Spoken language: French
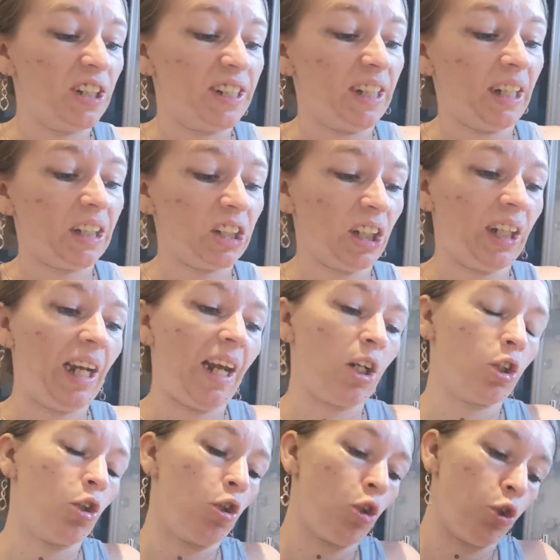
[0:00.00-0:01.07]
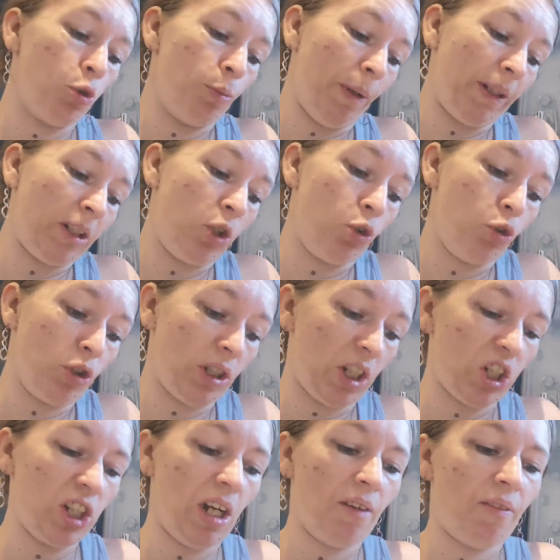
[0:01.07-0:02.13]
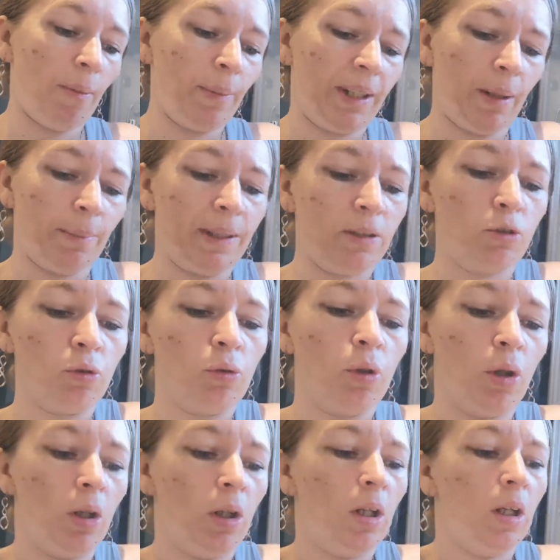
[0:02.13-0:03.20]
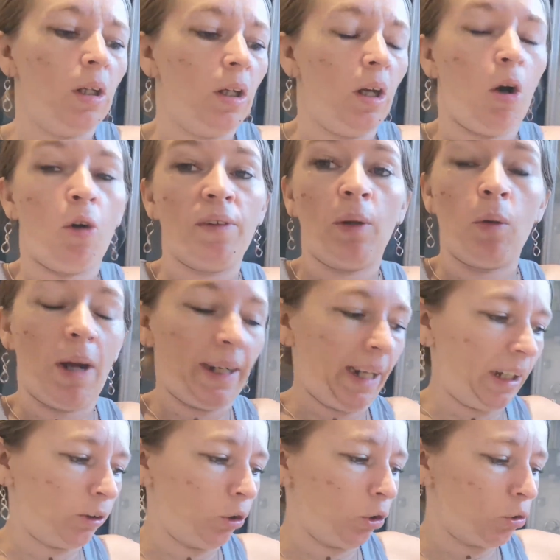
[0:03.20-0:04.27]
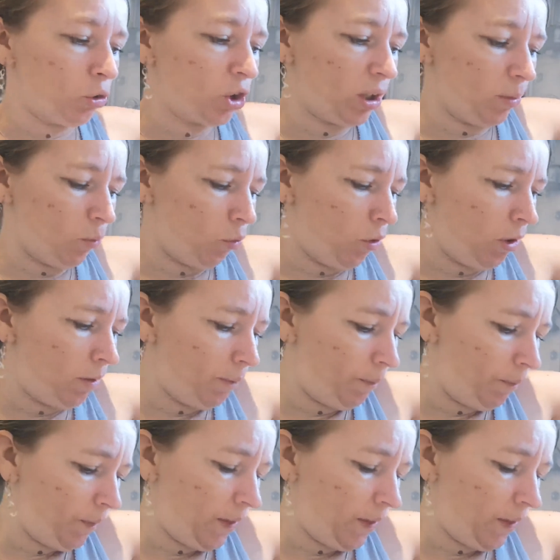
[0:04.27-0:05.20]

j'ai retiré l'argent, je suis partie jusqu'à chez la femme qui habite environ un quart d'heure de chez moi.